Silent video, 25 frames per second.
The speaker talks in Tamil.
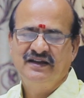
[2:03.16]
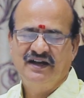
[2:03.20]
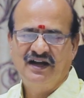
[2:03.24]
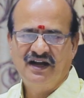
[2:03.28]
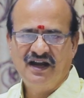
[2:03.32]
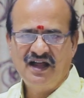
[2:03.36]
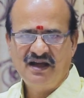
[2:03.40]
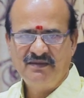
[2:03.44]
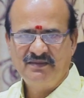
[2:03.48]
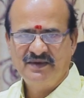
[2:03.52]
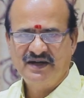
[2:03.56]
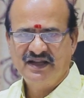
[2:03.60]

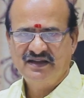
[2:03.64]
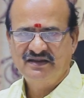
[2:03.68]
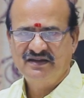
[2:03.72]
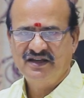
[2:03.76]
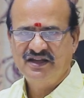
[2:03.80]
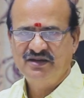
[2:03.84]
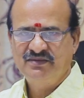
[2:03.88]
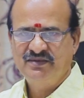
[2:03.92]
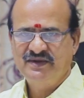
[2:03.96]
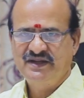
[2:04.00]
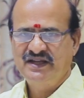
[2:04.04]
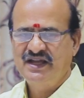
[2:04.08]
ஏழாம்
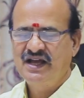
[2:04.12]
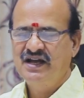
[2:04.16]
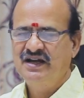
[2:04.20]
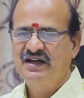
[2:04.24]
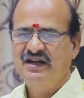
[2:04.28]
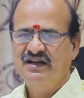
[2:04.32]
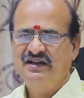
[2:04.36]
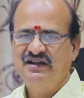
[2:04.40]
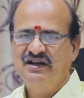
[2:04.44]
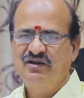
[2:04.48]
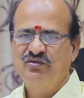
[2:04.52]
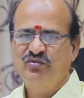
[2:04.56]

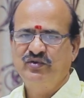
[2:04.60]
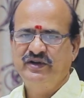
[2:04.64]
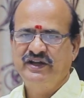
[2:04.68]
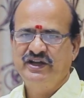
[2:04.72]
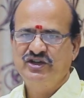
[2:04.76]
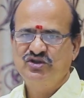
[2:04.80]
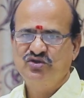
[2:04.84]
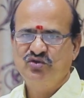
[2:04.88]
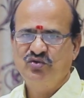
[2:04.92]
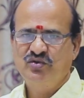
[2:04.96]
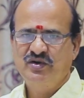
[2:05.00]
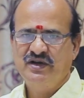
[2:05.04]
இடத்ததிபதியாக
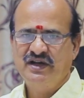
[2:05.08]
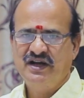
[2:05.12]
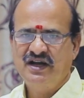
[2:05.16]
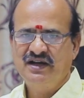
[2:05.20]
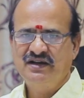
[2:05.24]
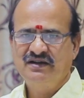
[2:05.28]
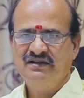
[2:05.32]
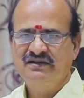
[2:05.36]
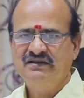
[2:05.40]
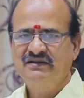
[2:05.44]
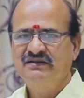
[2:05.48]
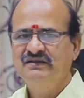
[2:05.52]
இருக்கக்கூடிய
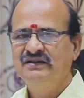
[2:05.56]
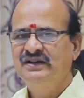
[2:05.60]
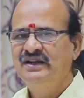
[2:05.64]
சுக்கரன்